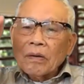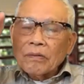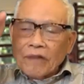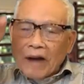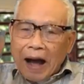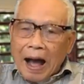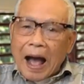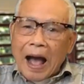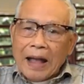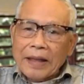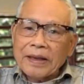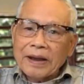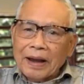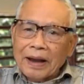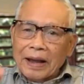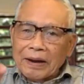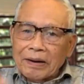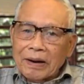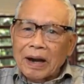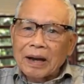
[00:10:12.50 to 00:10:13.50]
và những
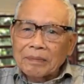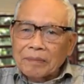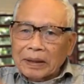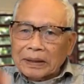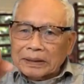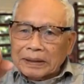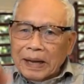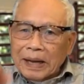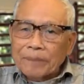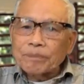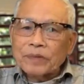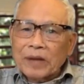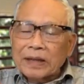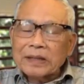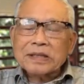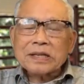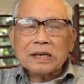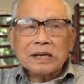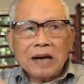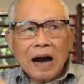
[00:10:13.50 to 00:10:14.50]
cái người mà tiếp
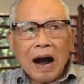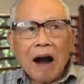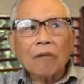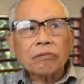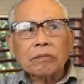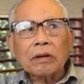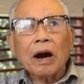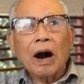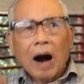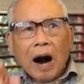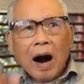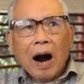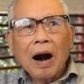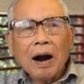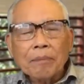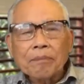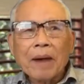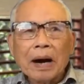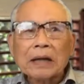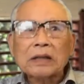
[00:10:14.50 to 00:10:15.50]
nhận sự học
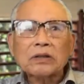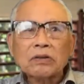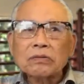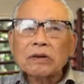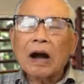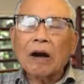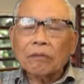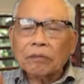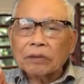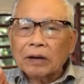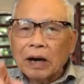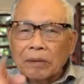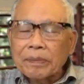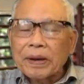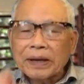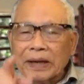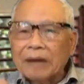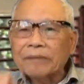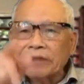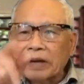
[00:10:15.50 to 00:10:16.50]
ở bậc trung học ở
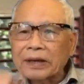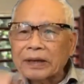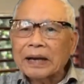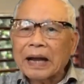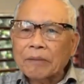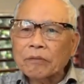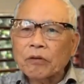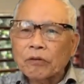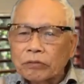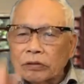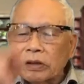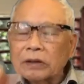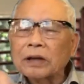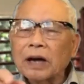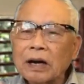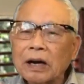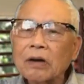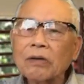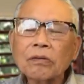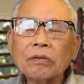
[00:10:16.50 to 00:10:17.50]
miền Nam Việt Nam cũng như
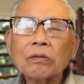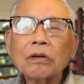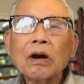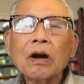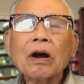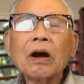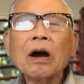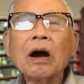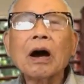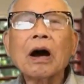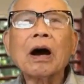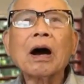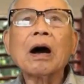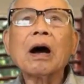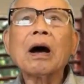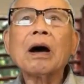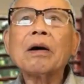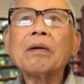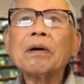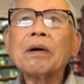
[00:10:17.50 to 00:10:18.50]
thời ông
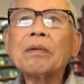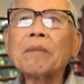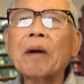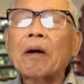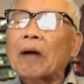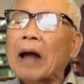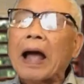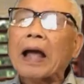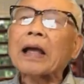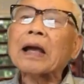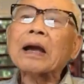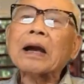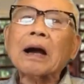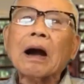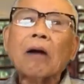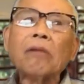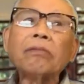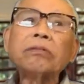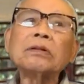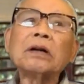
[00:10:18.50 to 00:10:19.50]
à, Bảo Đại
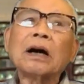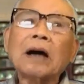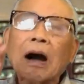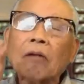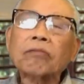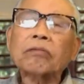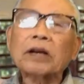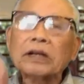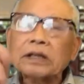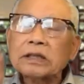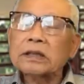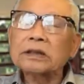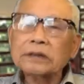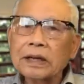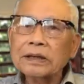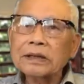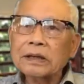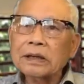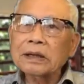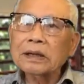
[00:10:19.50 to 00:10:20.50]
không được học lịch sử
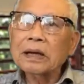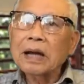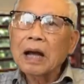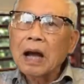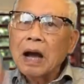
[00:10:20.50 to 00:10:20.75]
thế giới,